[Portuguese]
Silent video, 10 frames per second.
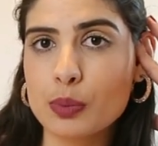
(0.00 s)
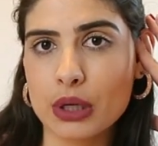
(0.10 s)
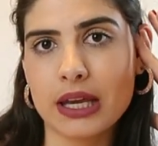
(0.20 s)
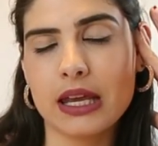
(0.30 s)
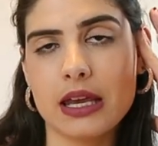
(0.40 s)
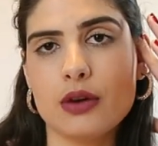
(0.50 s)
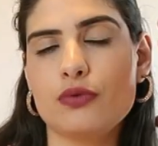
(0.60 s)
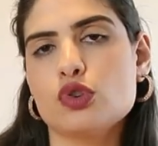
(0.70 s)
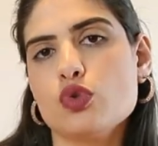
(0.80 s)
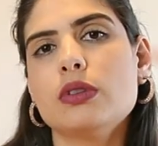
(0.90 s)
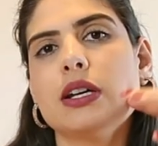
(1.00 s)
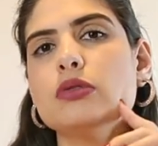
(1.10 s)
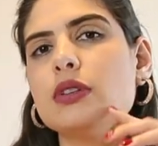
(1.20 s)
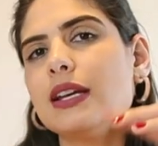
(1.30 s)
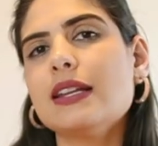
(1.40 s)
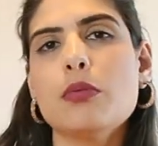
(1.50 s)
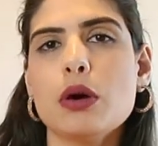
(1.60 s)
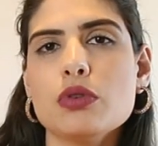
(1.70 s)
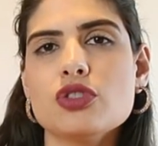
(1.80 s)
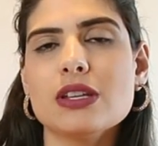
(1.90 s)
porque eu vou juntando até dar
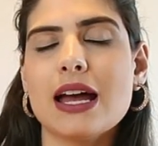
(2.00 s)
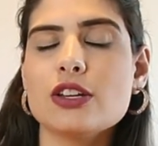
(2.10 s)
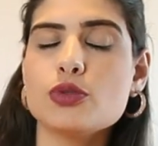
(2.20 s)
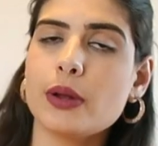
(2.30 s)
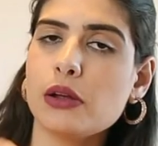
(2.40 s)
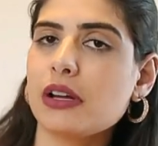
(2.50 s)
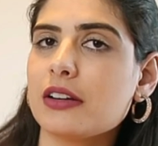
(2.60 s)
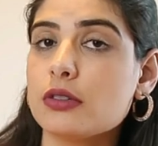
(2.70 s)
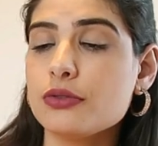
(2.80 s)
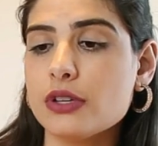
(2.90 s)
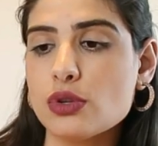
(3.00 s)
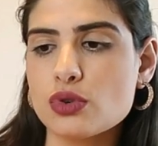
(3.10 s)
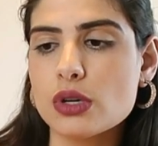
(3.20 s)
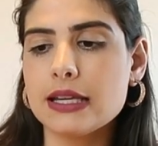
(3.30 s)
uma quantidade pra eu gravar o vídeo.